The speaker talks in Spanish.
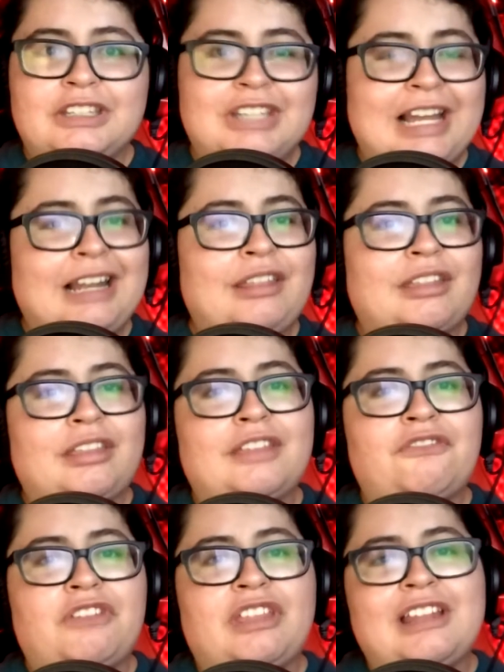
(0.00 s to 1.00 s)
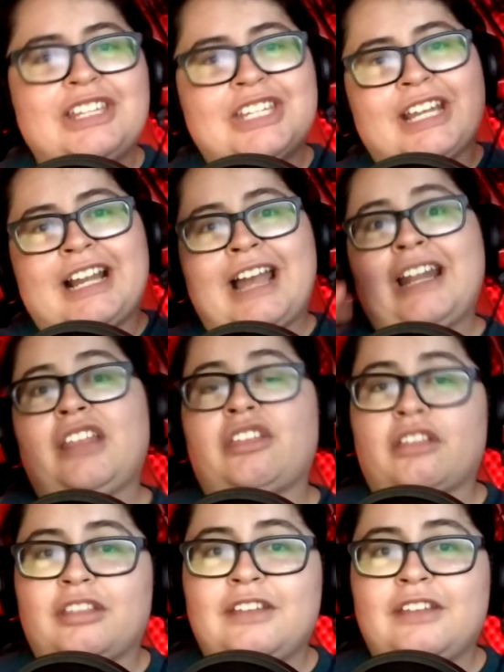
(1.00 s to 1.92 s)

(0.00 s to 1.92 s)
ya les es difícil llegar a esos